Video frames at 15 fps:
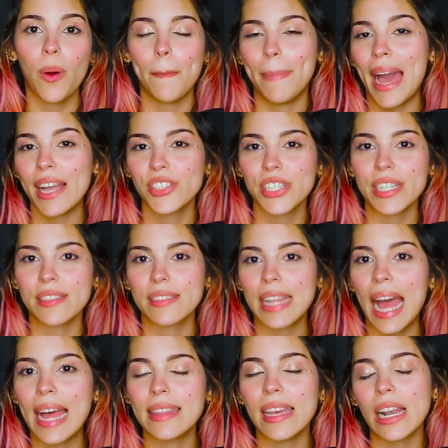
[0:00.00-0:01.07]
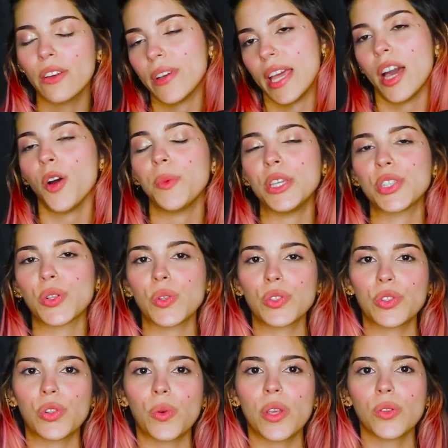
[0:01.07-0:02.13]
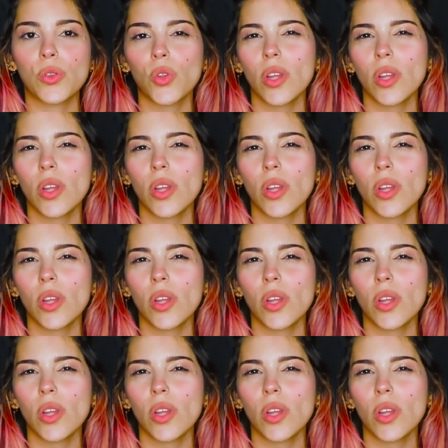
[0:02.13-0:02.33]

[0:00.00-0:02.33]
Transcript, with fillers: uma parte cantada, e ela vai realmente construindo